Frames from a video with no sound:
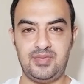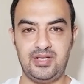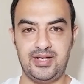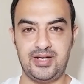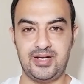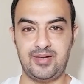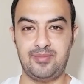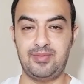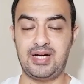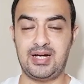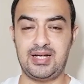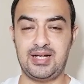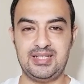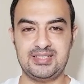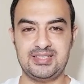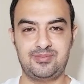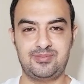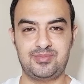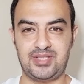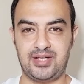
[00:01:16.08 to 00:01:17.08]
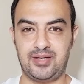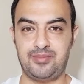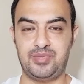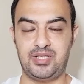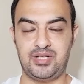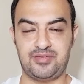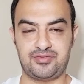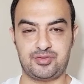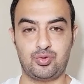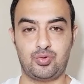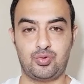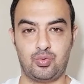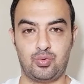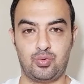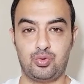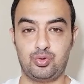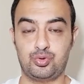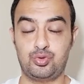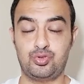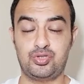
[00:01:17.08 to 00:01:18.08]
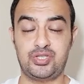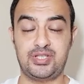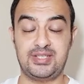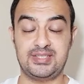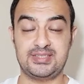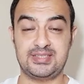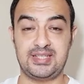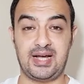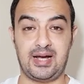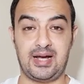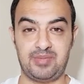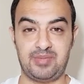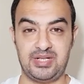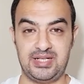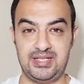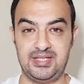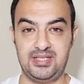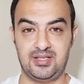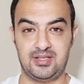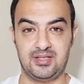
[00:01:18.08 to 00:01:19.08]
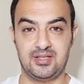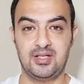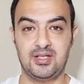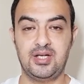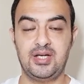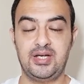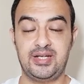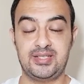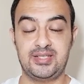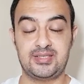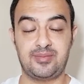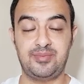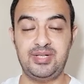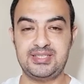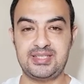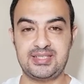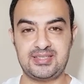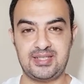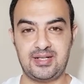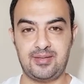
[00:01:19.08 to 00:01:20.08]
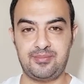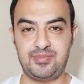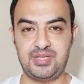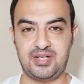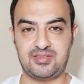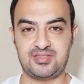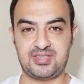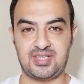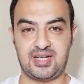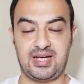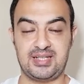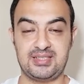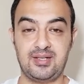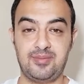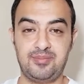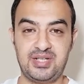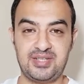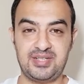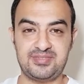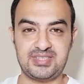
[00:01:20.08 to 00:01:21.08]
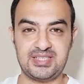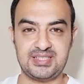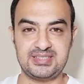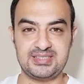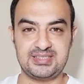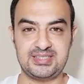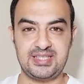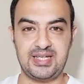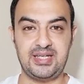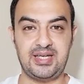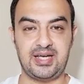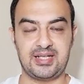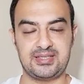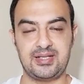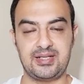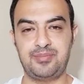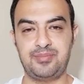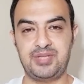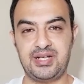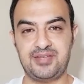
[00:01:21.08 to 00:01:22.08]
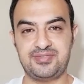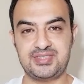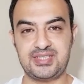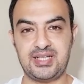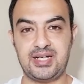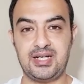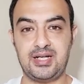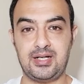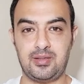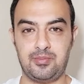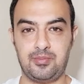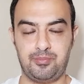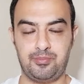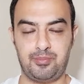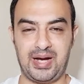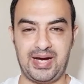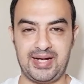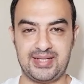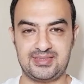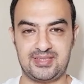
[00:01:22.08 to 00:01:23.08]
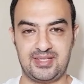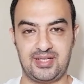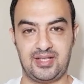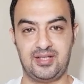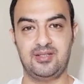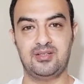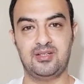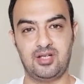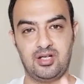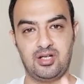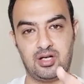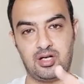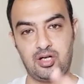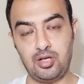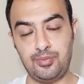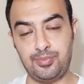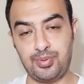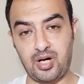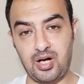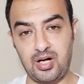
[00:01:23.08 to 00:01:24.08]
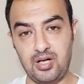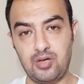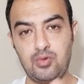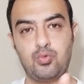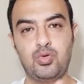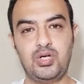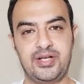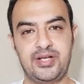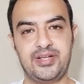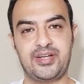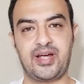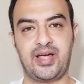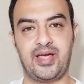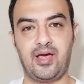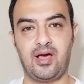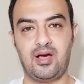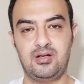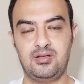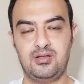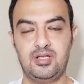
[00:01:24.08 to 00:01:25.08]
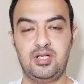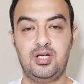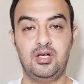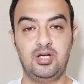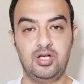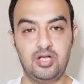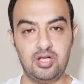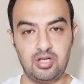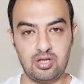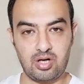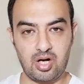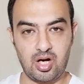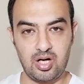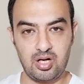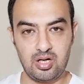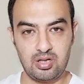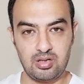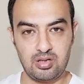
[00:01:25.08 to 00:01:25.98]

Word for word: يا جماعه لازم تنمي نفسكم خصوصا الناس العمليين انت محتاج تنمي نفسك هتنمي نفسك ازاي هتنمي نفسك بحاجتين الخبره والقرايه اقرا